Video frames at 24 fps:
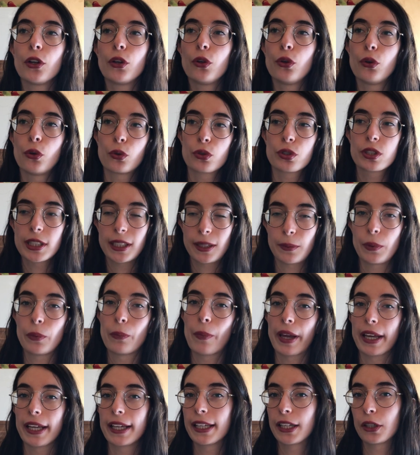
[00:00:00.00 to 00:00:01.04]
non sarebbe
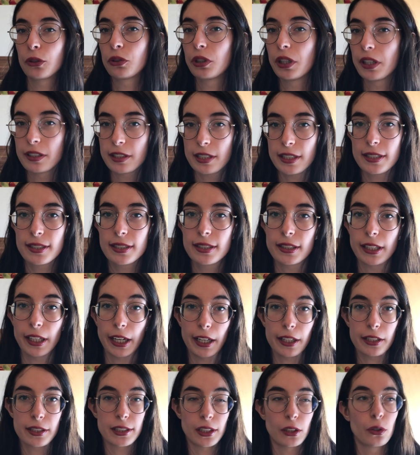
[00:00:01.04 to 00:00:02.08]
mai in grado di
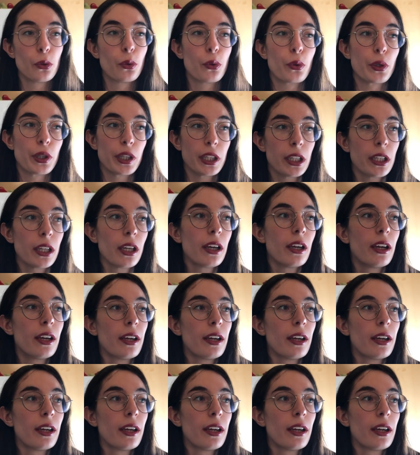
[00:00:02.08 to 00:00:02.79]
esistere se noi